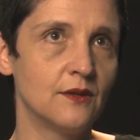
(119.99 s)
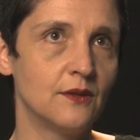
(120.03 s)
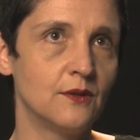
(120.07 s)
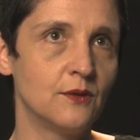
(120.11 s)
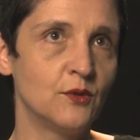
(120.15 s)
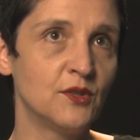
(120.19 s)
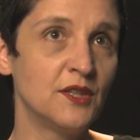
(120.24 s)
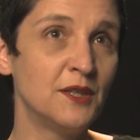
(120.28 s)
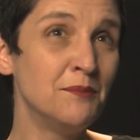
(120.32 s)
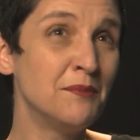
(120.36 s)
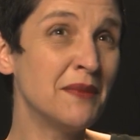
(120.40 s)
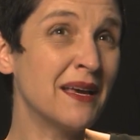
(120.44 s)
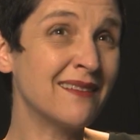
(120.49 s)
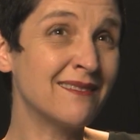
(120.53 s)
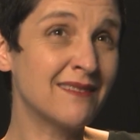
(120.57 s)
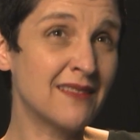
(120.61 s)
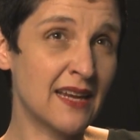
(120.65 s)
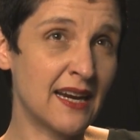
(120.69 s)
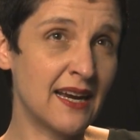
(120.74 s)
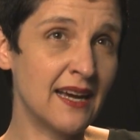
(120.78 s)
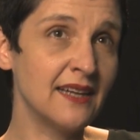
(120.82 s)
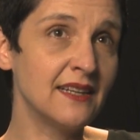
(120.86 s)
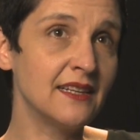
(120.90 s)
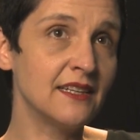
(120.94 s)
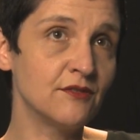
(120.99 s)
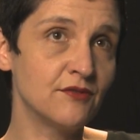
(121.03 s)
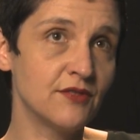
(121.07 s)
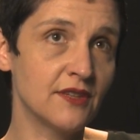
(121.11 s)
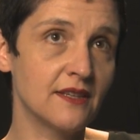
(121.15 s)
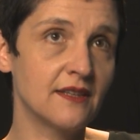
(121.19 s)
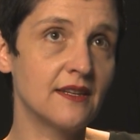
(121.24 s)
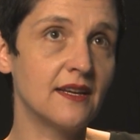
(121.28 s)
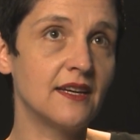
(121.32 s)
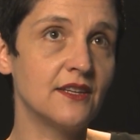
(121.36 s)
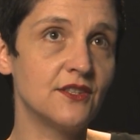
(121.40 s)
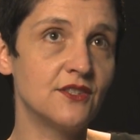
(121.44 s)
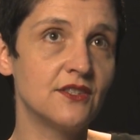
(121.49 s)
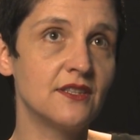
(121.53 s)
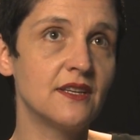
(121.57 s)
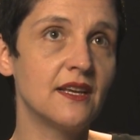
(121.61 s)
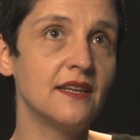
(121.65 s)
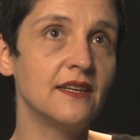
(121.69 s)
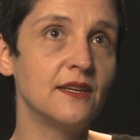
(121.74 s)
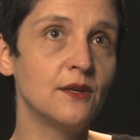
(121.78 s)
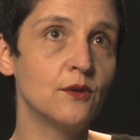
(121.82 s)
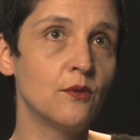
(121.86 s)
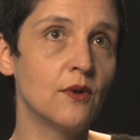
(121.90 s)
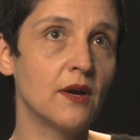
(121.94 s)
o que me atrai, na verdade, na
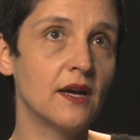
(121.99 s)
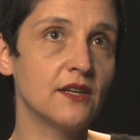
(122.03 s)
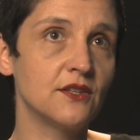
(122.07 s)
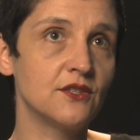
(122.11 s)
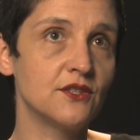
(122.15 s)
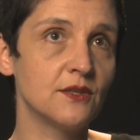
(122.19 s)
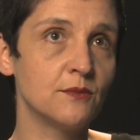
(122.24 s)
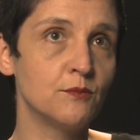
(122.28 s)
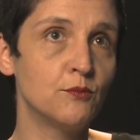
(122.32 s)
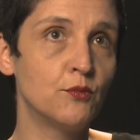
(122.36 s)
linguagem